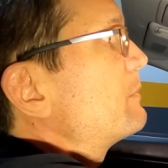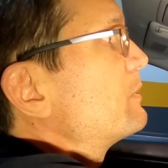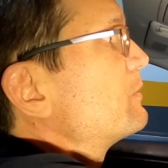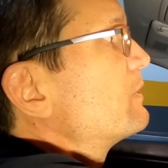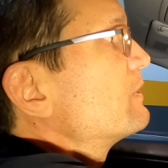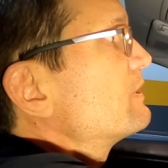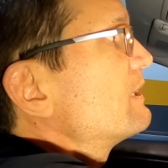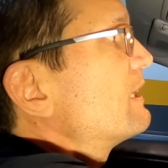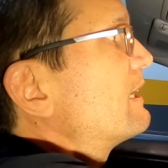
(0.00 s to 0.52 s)
pelo
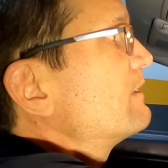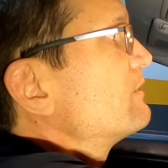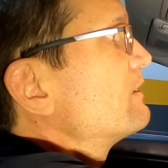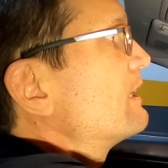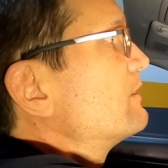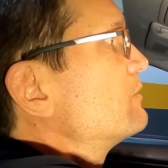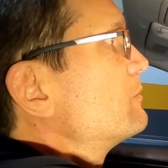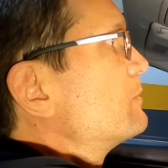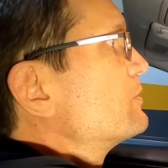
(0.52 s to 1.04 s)
outro lado,
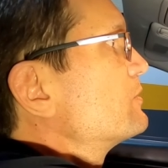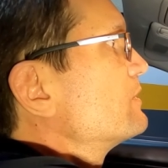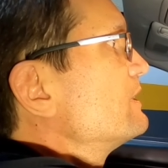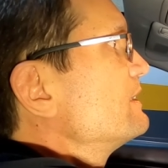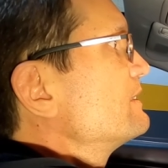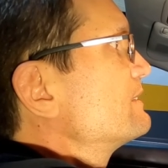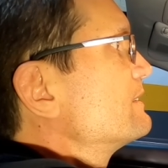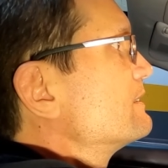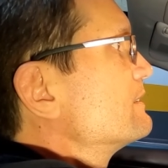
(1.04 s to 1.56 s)
lado do
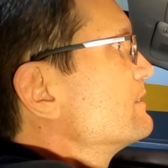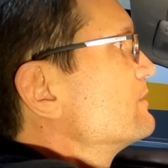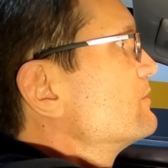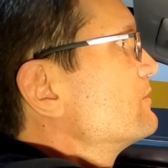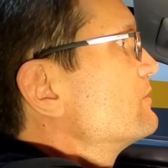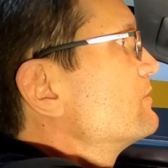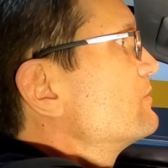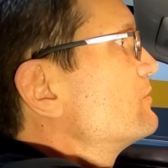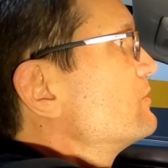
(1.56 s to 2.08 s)
motorista,
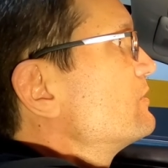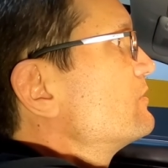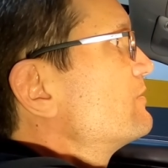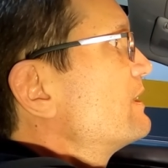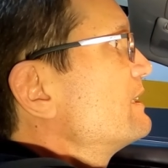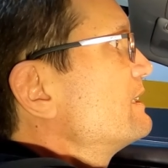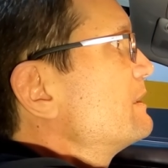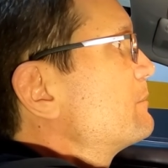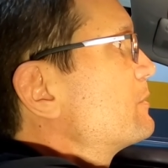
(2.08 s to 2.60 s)
tu não
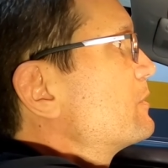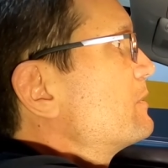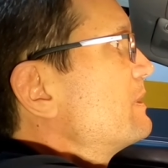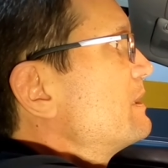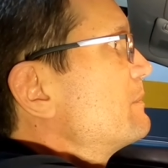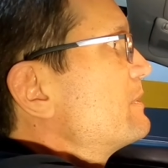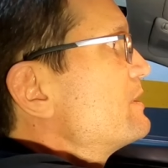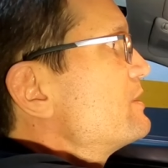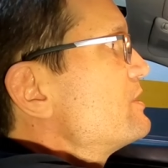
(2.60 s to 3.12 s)
vai ter
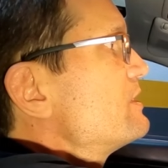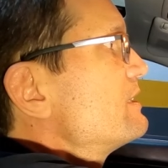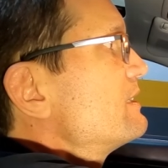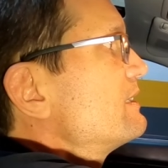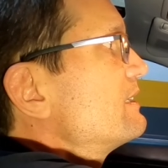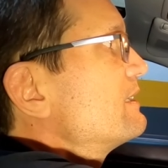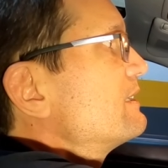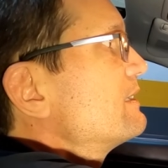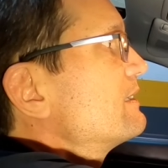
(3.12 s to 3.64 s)
problema de
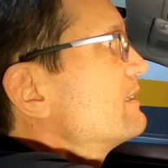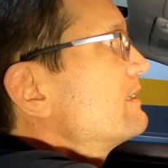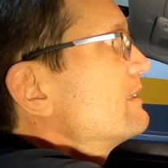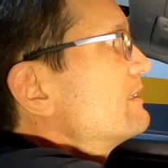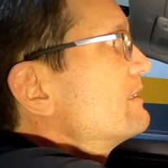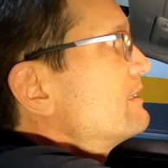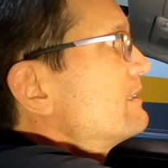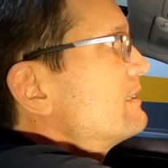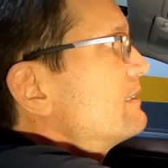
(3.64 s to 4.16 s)

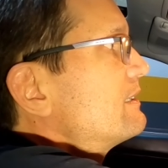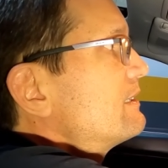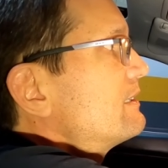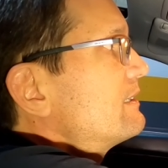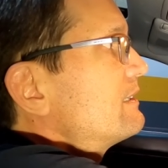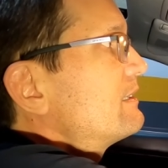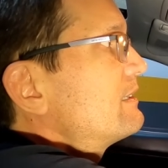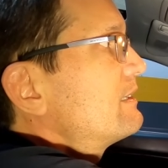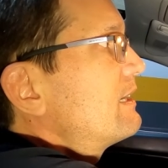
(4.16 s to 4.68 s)

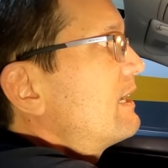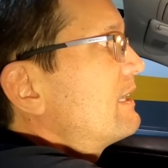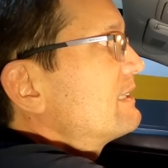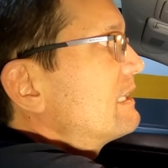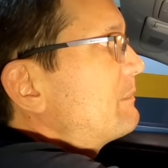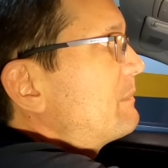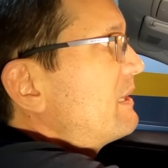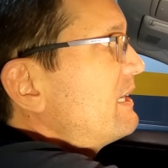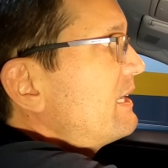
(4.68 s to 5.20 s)
é,
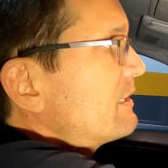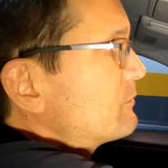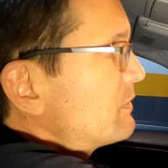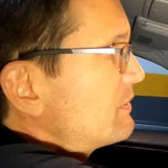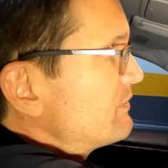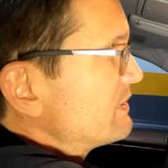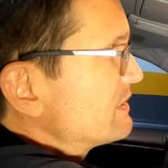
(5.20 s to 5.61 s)
atrapalhar a tua